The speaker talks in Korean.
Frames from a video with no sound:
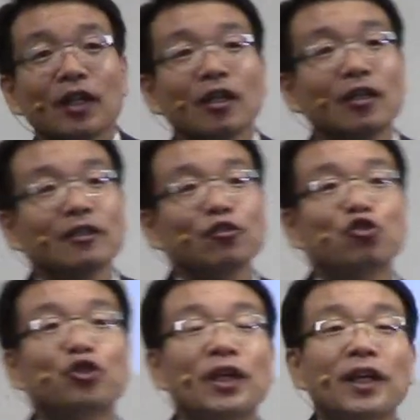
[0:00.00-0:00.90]
어,
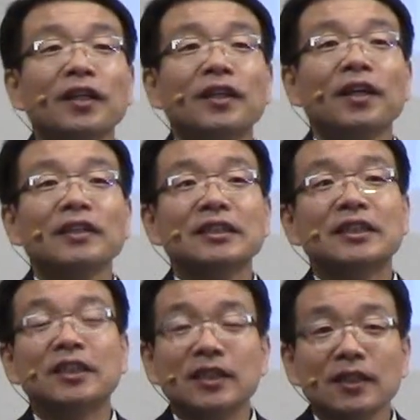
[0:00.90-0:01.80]
죄에 대한
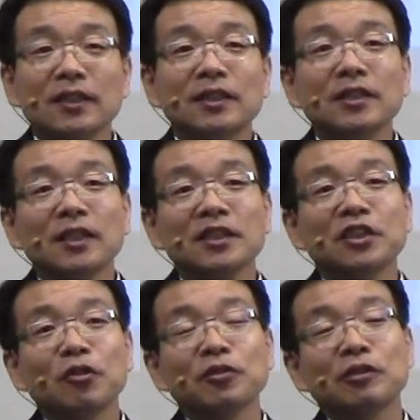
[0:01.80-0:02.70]
지식을
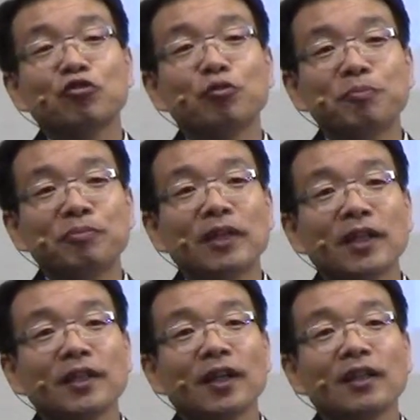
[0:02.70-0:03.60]
증가시켜 줄 뿐만
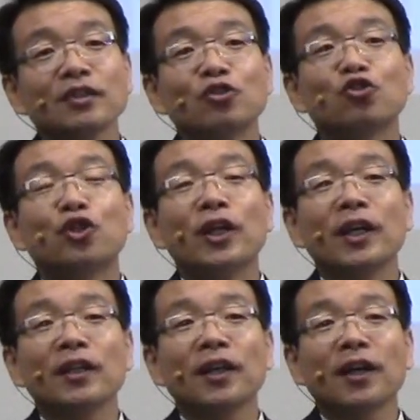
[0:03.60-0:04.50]
아니라
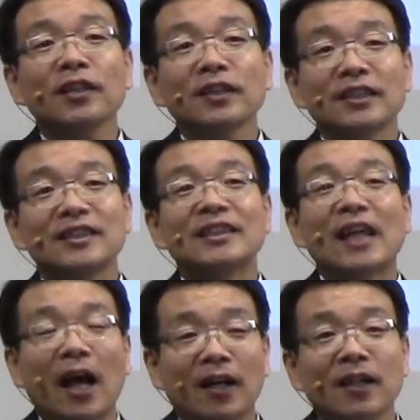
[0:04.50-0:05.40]
죄에 대한
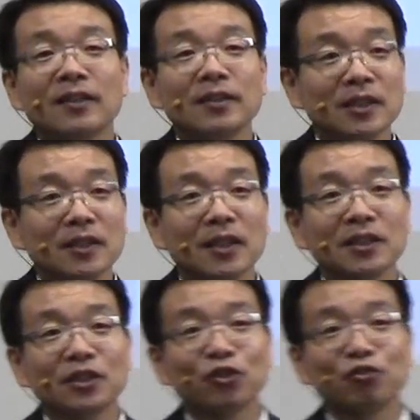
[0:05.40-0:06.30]
자각을
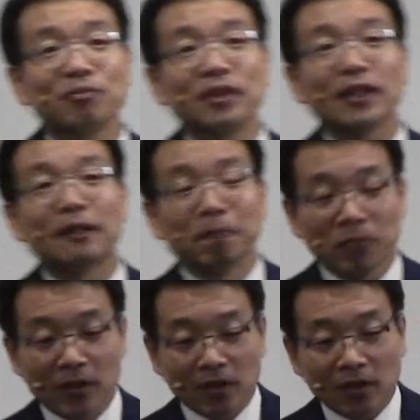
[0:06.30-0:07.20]
증가시켜 줍니다.
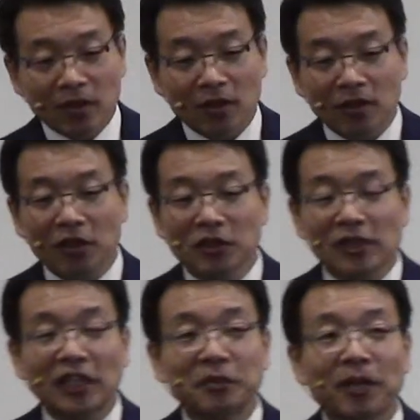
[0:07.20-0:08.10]
어, 이것은
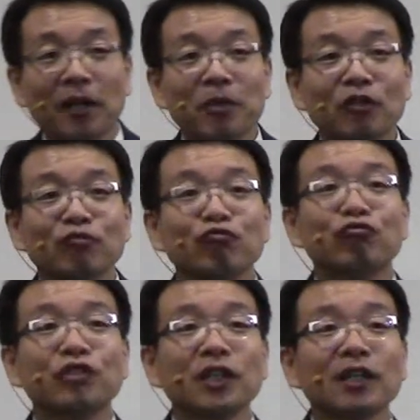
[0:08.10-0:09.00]
다시 말하면
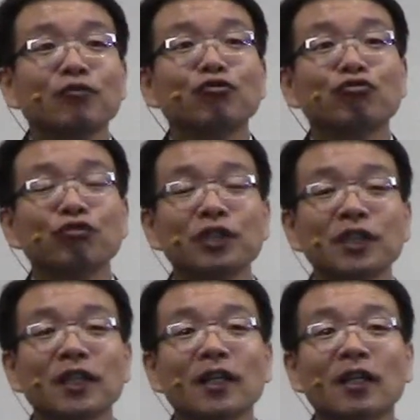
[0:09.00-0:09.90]
우리가
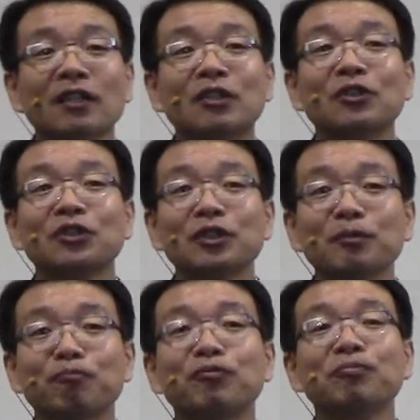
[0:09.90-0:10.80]
누구인가라는
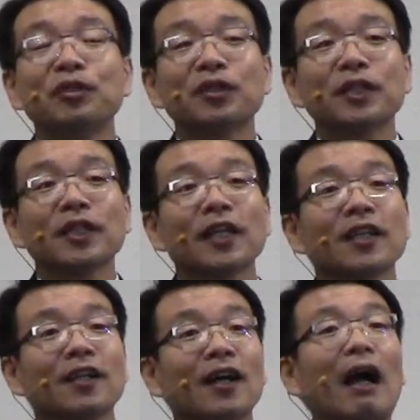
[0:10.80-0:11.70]
것을 분명히
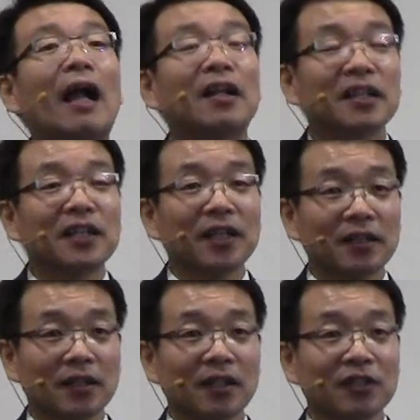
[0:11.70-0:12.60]
깨달아 알게
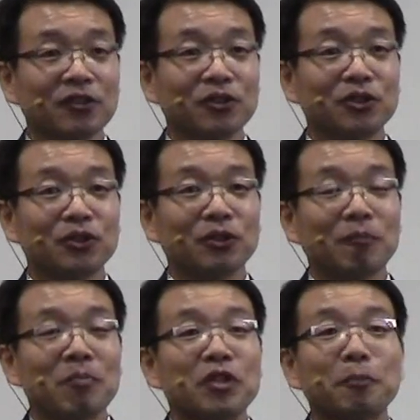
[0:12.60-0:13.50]
한다라는 것이죠.
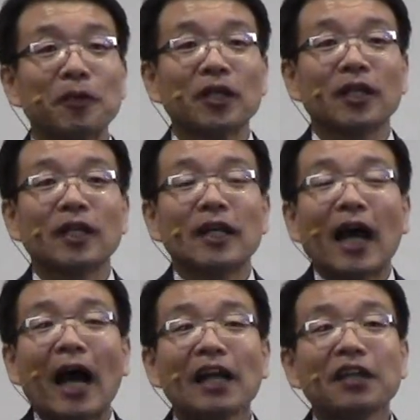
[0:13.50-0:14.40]
특별히
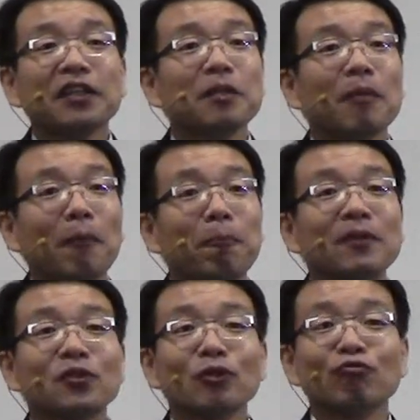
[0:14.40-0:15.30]
하나님
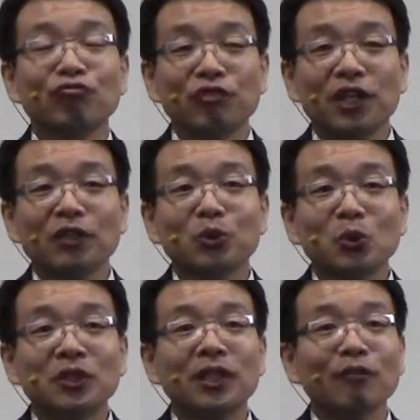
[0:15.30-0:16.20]
앞에서 우리의
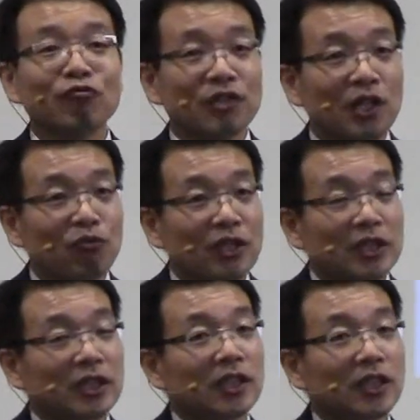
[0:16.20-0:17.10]
존재, 우리의
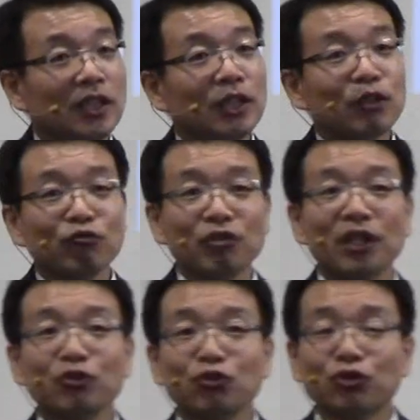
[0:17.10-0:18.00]
위치,
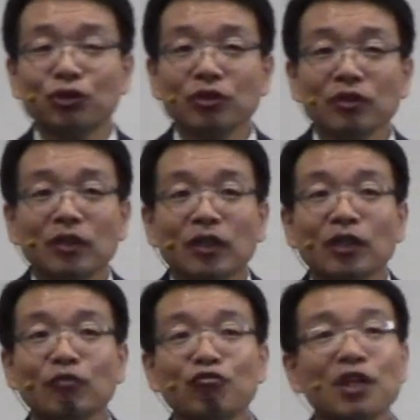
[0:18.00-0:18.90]
우리의 수준,
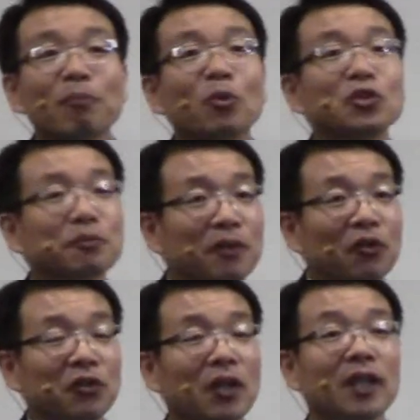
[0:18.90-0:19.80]
어, 우리의 모습이
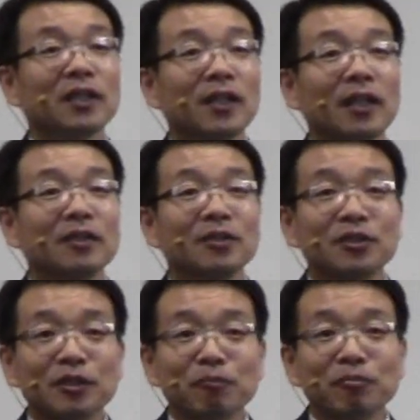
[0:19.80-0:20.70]
어떠한가라는
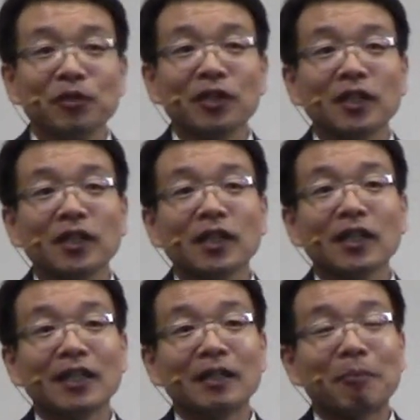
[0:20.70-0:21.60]
것을 분명히
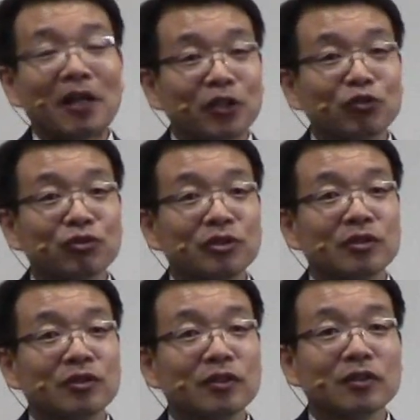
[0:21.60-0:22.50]
예,
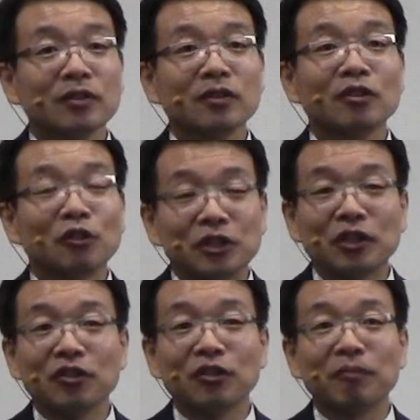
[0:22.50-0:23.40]
밝혀주는 어, 것이
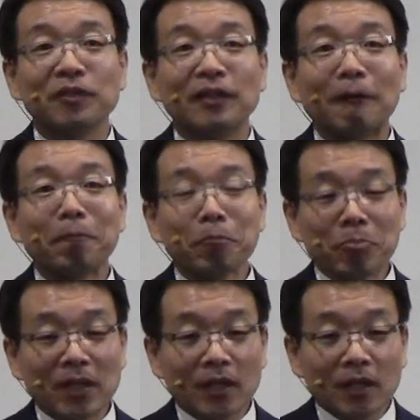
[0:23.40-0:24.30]
되는 겁니다.
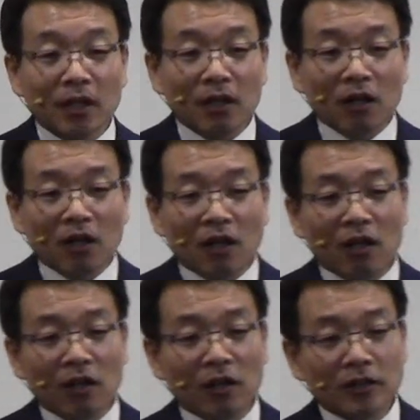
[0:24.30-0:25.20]

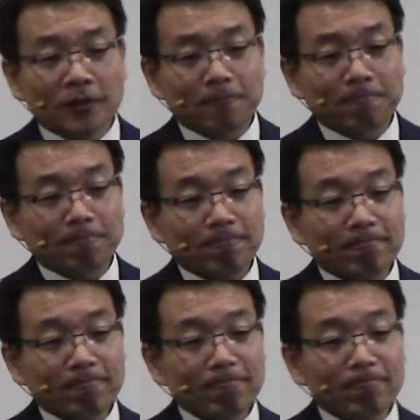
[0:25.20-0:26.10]
어,
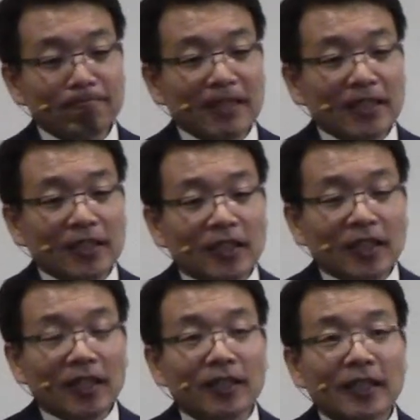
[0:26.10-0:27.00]

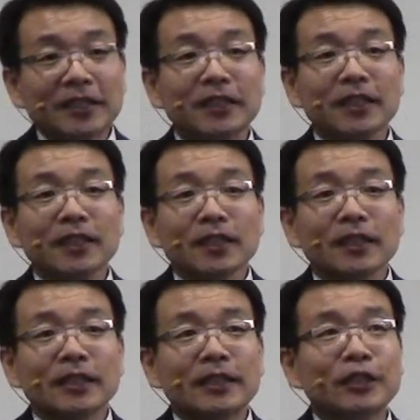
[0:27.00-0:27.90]
아, 단지
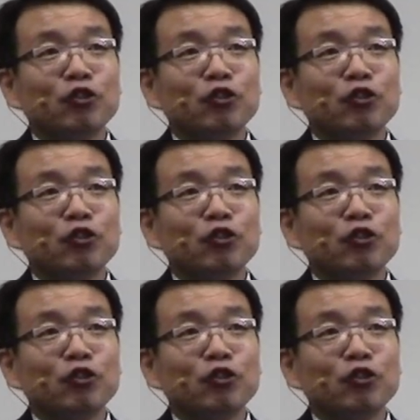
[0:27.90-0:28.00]
그